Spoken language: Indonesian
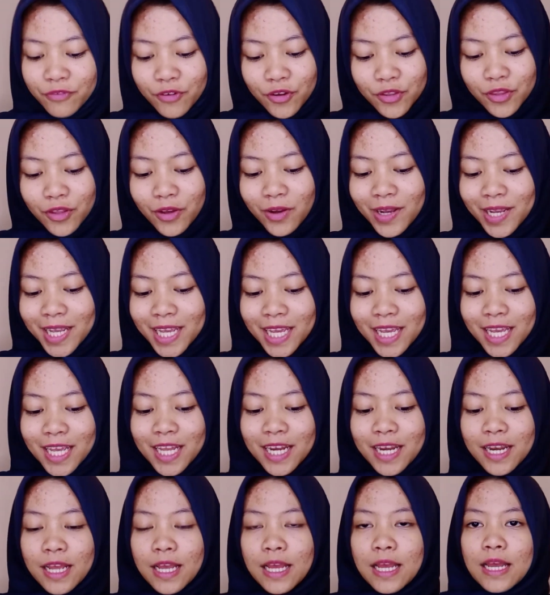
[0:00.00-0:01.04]
fotoin
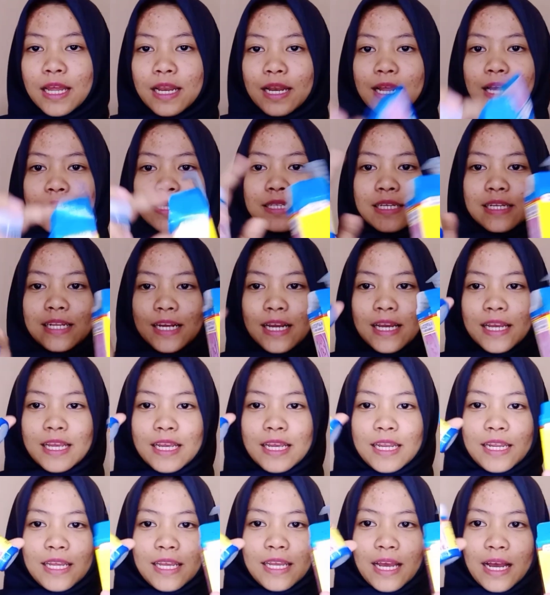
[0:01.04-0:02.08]
nah jadi kayak
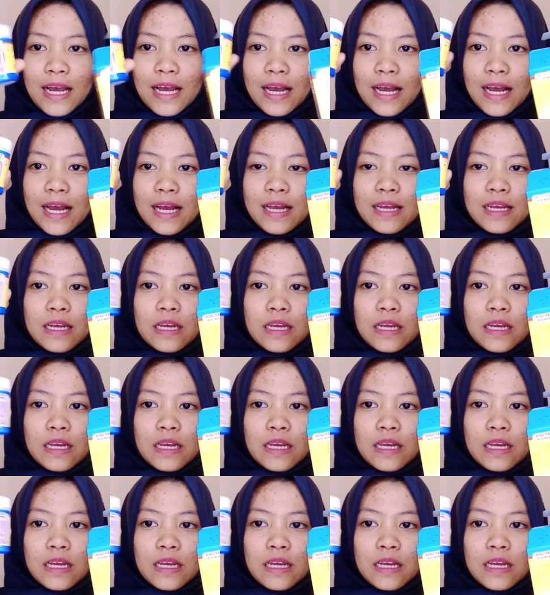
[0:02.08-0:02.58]
gini ya